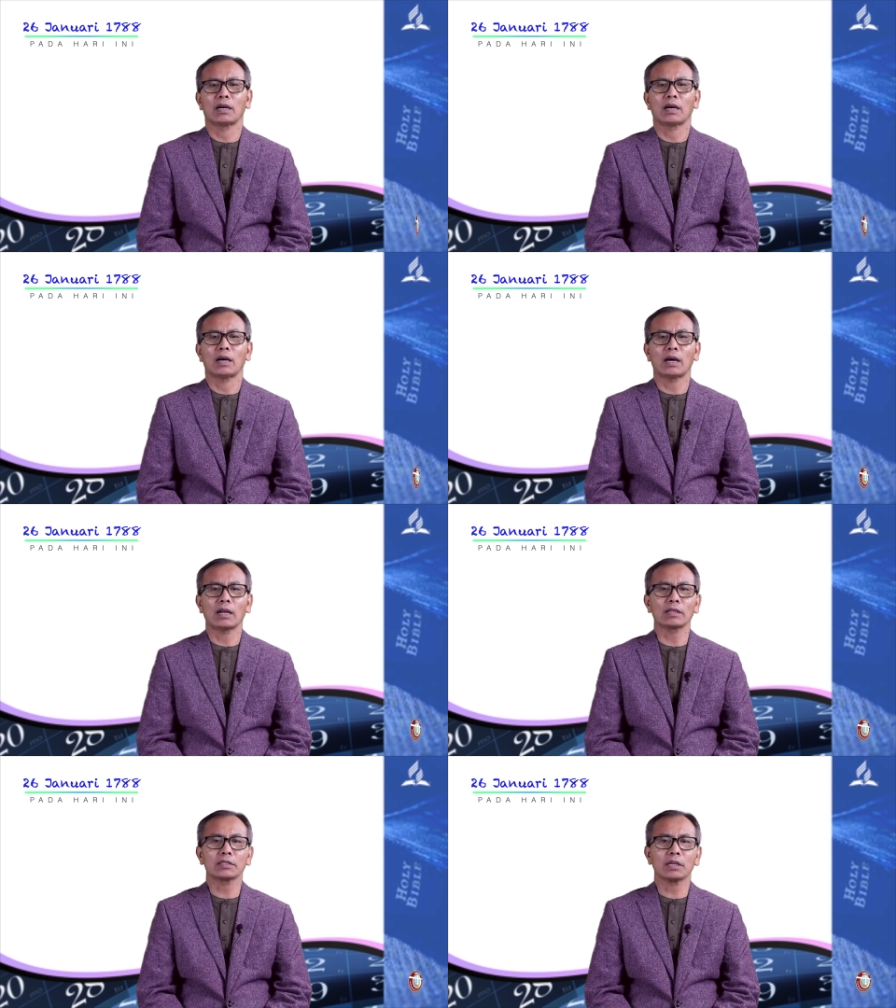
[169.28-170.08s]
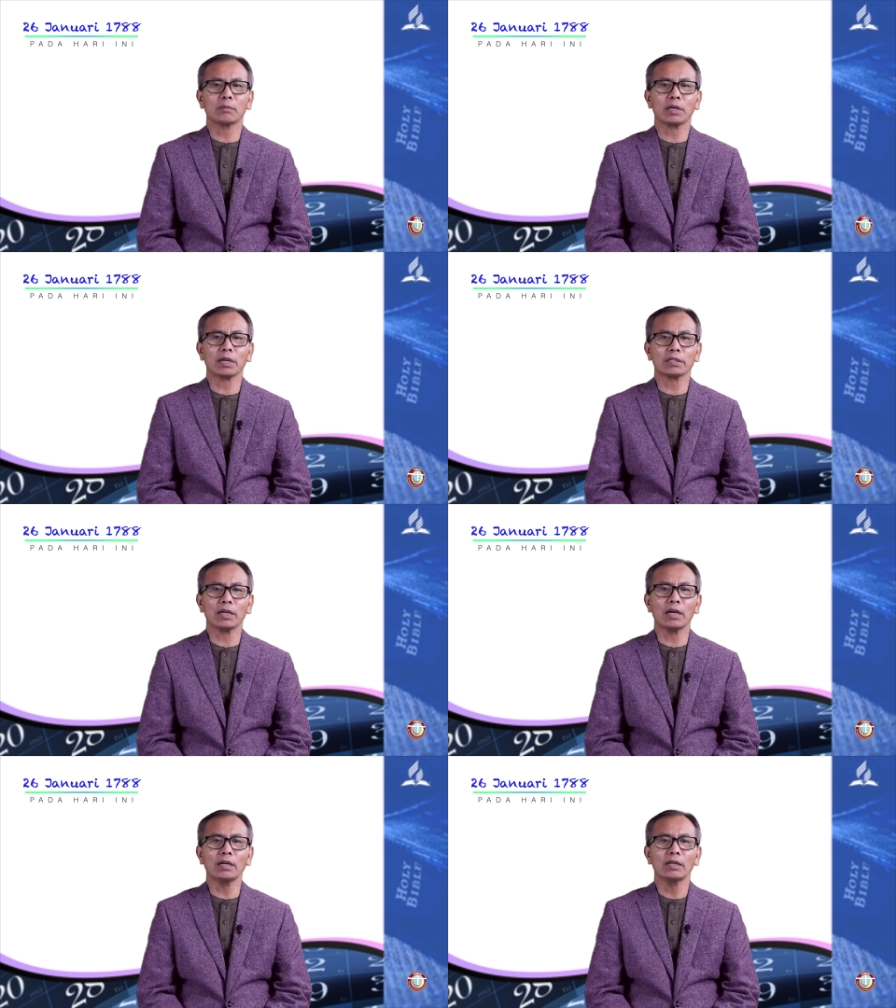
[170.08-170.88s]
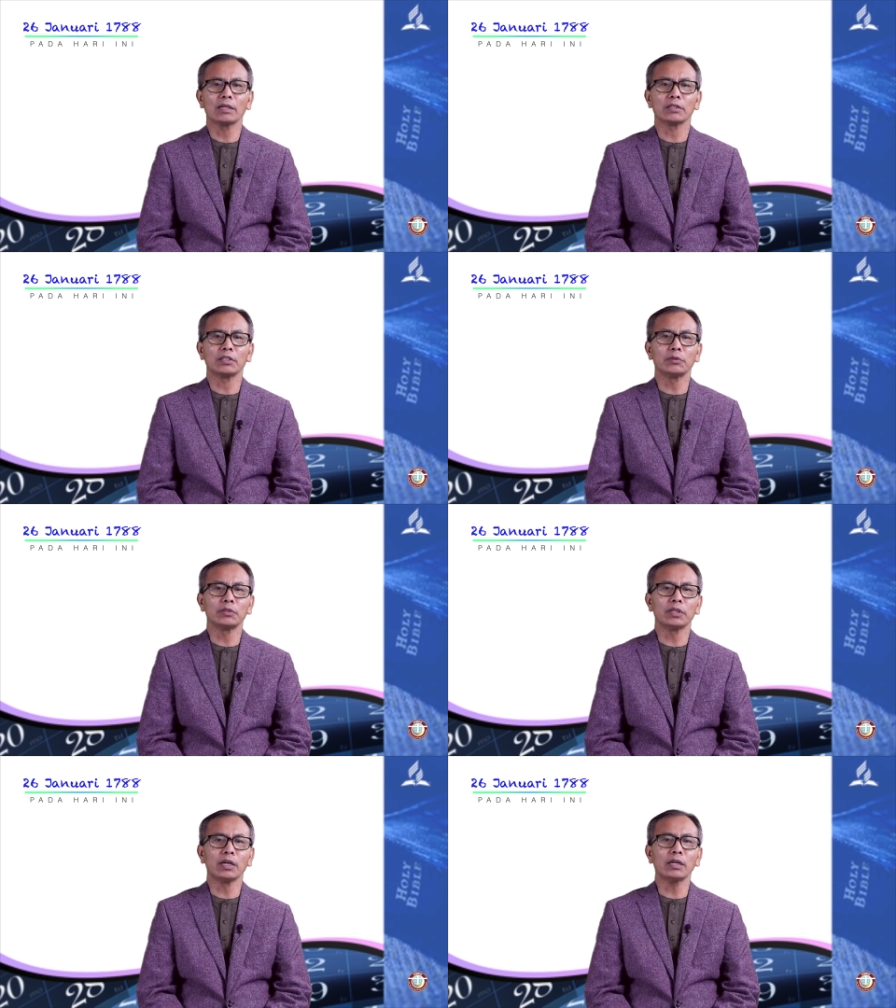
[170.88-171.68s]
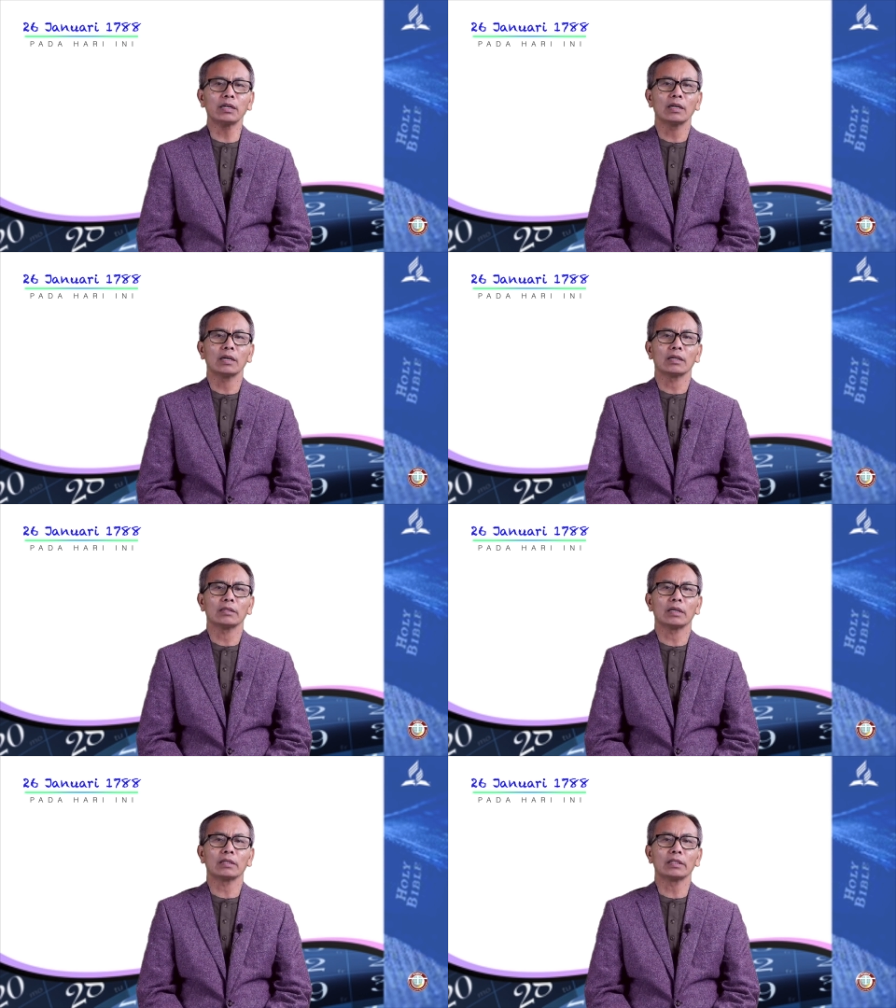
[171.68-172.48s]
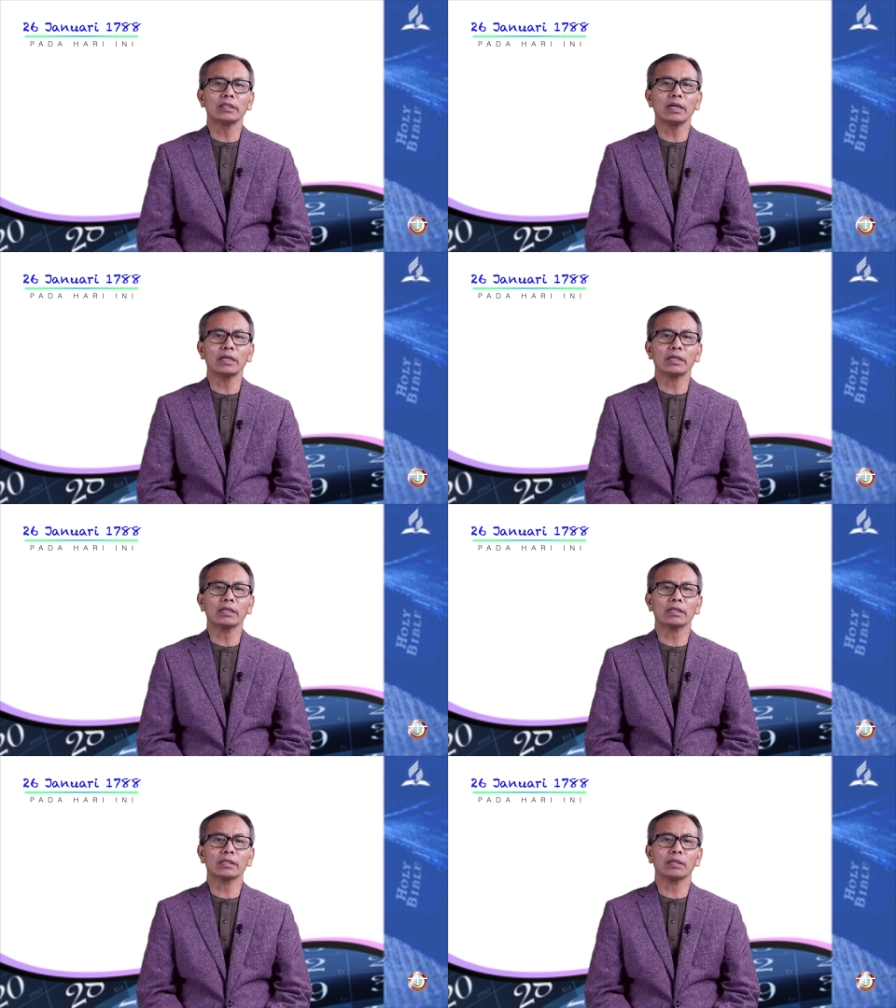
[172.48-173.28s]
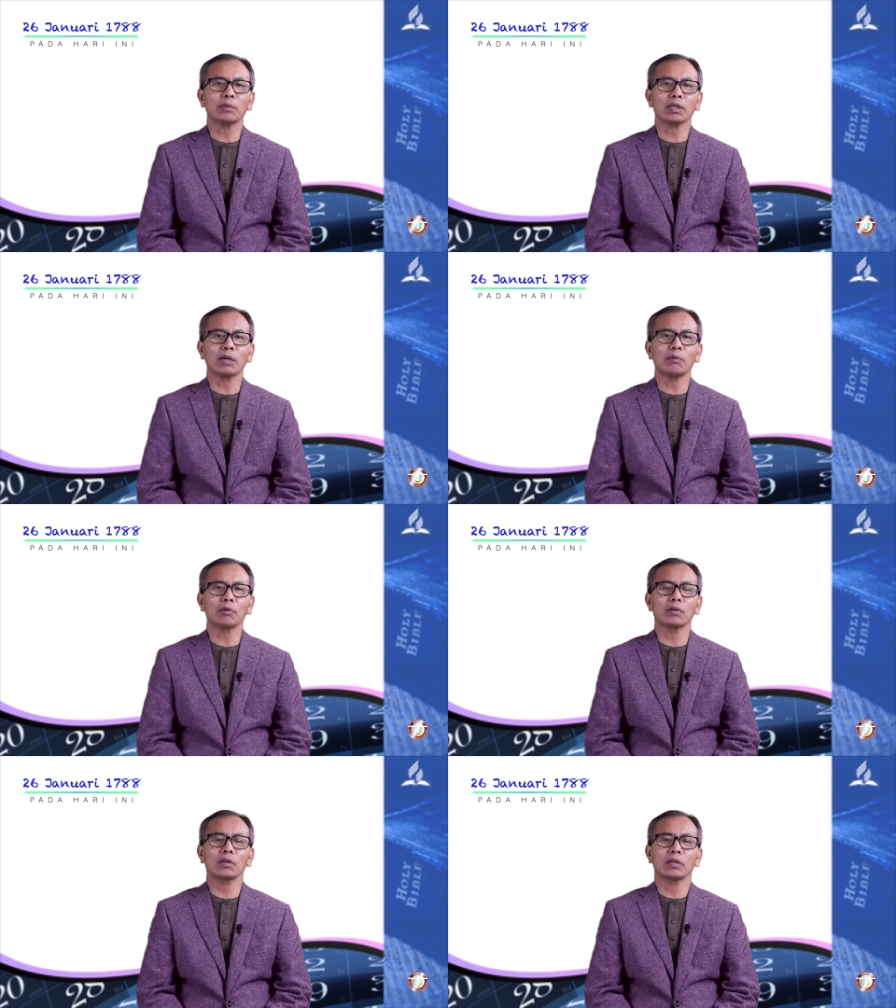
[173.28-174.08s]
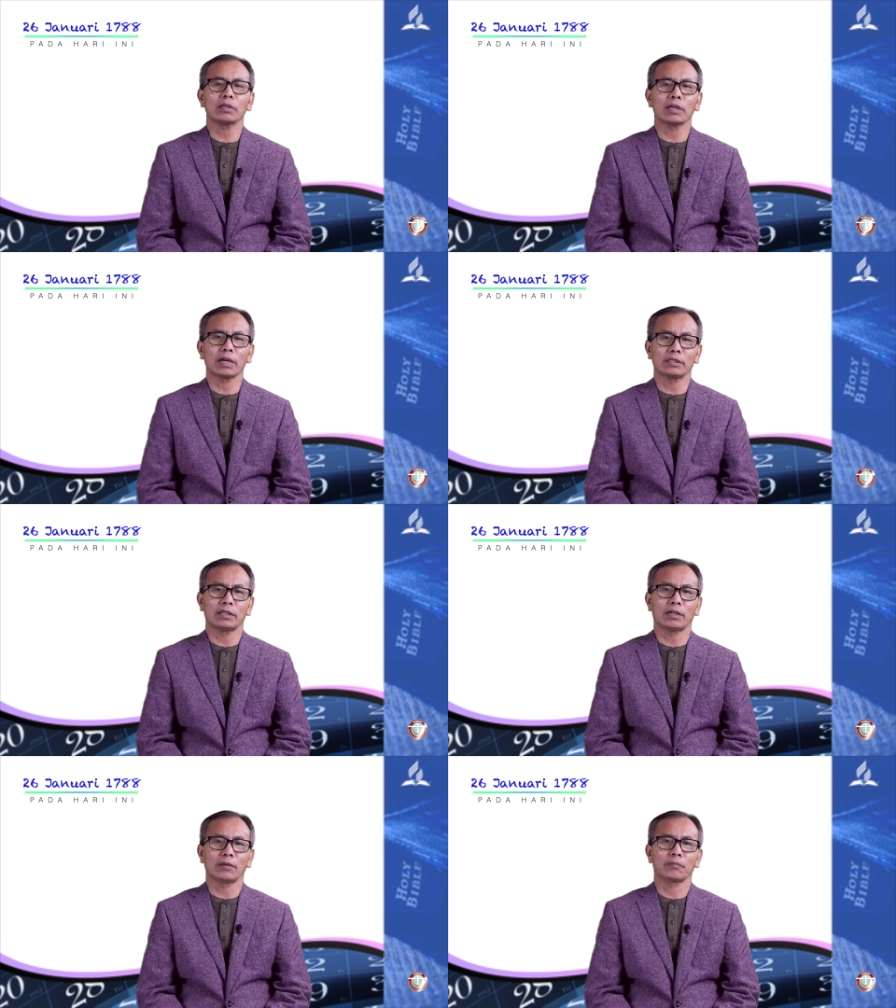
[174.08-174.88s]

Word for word: Allah sedang bekerja di dunia dan dia ingin kita bergabung dengannya.